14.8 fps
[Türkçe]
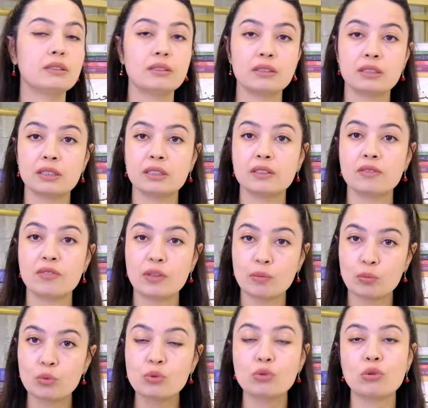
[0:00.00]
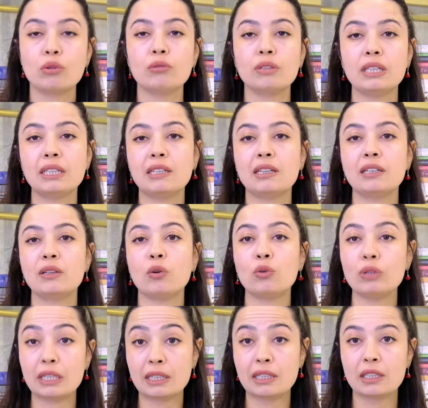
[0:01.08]
e, ve bu sondaki hani
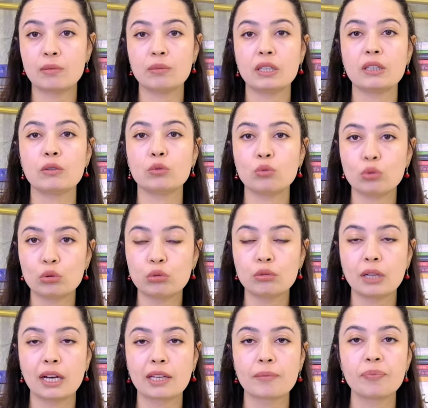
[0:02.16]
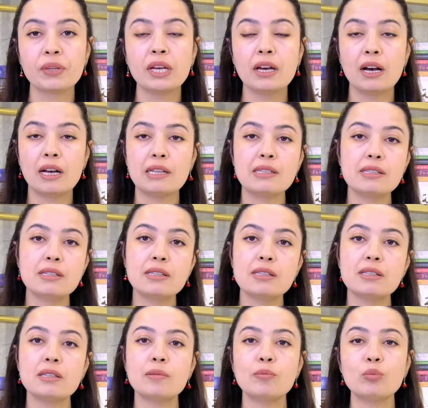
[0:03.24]
17 Ekim'deki dolunay aslında
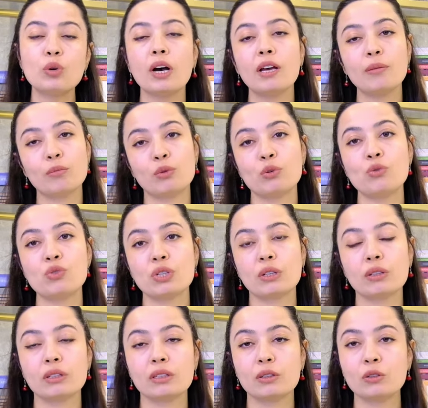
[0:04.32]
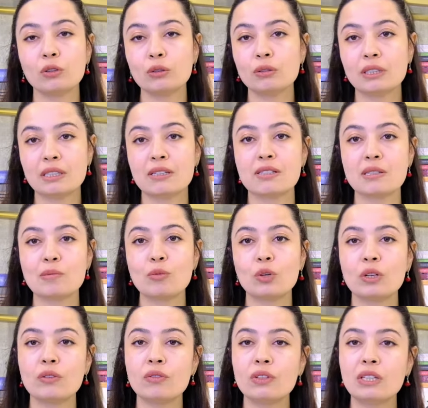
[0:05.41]
size bu ay boyunca e, konularınızı
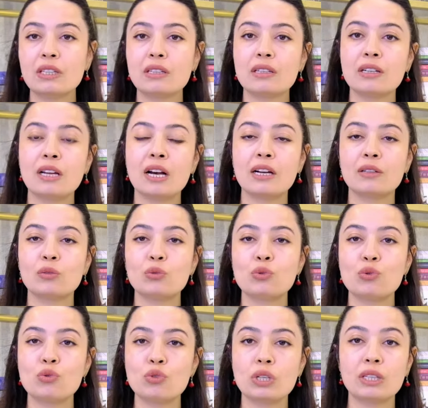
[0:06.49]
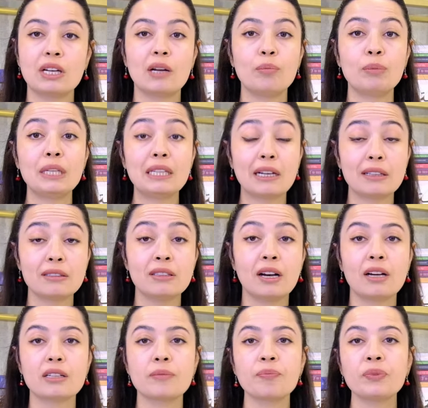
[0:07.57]
böyle fikirler, düşünceler, planlar,